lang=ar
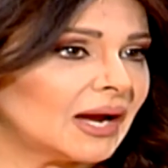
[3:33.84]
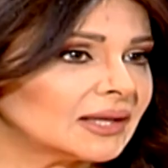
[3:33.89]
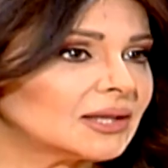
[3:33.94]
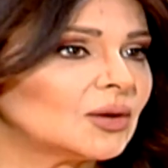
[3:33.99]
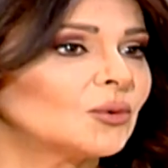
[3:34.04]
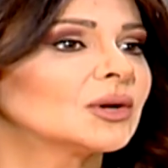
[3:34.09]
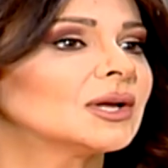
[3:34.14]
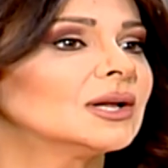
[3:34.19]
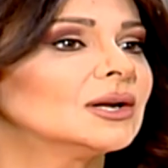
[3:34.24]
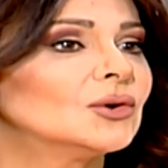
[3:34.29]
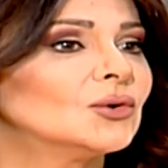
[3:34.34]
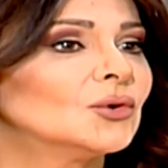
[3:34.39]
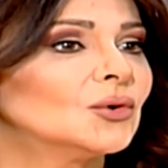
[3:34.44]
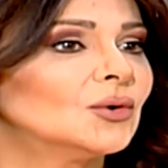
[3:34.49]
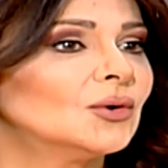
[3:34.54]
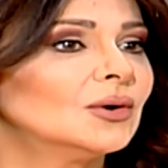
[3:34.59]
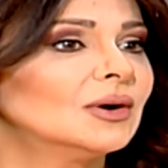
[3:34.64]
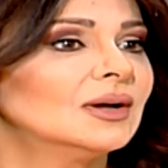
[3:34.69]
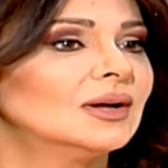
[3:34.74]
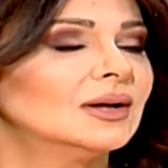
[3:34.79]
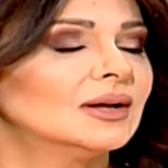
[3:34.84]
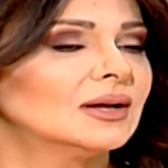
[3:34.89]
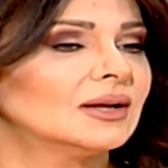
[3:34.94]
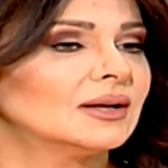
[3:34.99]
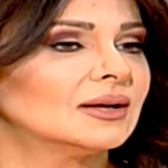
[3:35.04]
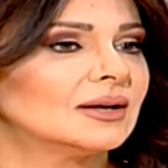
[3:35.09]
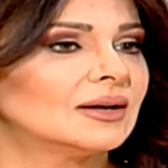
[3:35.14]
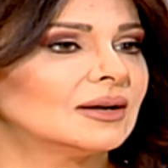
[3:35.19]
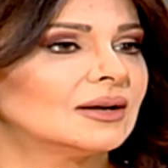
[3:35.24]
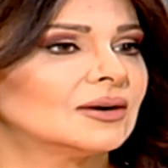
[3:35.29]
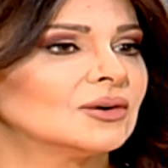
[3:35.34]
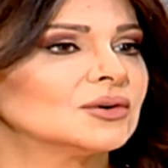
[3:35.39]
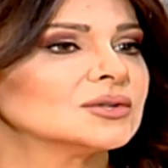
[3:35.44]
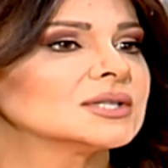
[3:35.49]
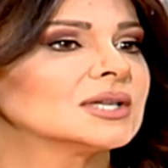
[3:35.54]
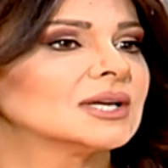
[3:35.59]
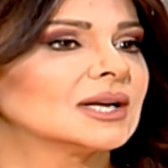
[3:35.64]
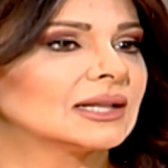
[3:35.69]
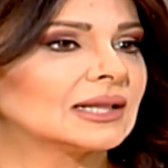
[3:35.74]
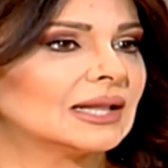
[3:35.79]
هيدا وكله آه،
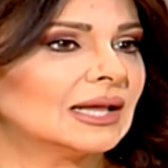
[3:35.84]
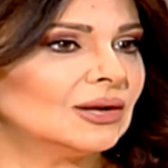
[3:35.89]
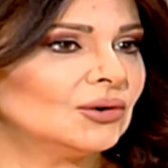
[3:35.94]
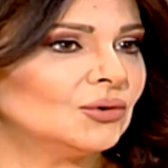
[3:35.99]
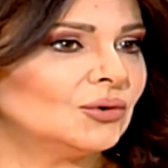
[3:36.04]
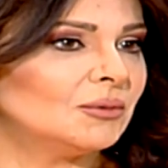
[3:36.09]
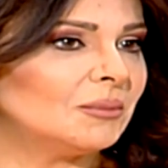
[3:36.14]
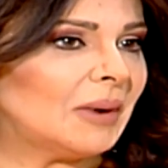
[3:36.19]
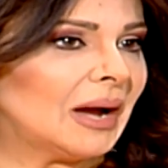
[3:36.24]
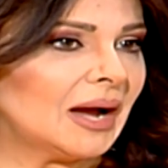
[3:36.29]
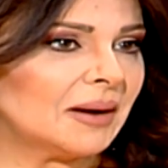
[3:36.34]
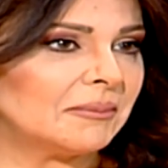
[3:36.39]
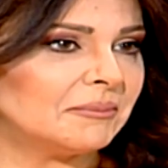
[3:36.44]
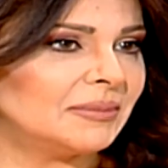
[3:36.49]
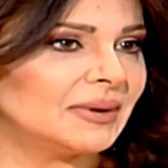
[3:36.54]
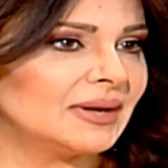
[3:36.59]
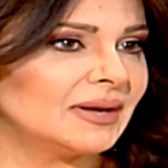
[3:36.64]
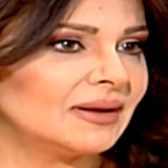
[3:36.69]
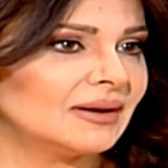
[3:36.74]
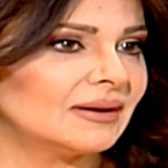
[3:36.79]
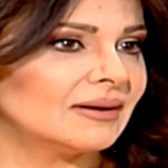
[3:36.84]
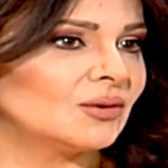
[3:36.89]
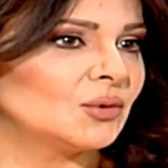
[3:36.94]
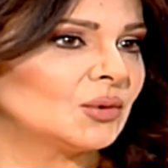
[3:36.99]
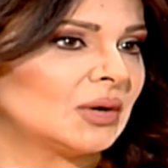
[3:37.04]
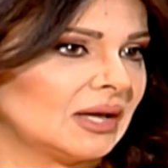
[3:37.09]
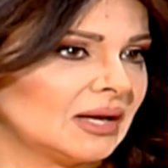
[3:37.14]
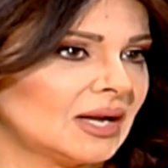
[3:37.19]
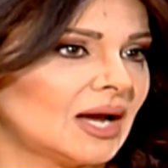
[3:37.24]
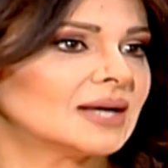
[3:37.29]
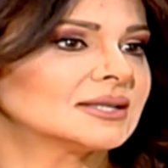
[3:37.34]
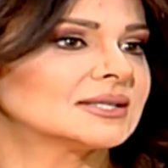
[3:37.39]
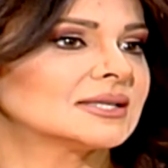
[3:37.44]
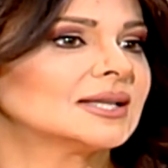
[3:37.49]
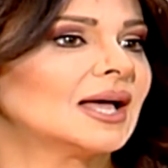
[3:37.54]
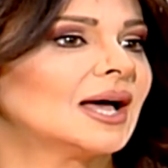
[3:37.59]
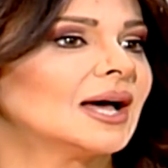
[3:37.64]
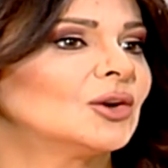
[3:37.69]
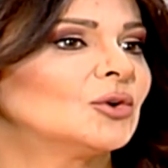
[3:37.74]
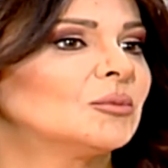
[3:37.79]
اظهرت له محبه وكان إيه،
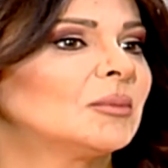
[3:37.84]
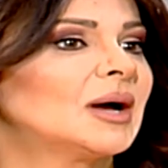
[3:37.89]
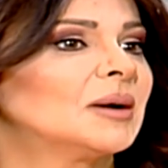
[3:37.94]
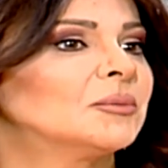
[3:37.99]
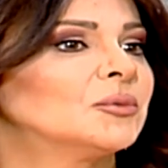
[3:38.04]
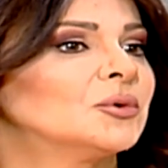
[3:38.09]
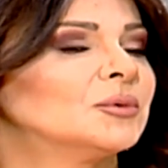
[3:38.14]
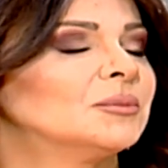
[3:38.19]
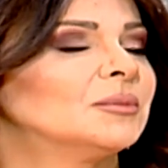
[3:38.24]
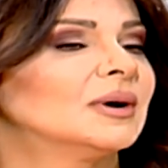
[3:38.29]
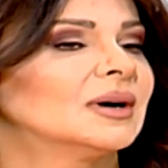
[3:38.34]
حاسس حاله ساعتها فينا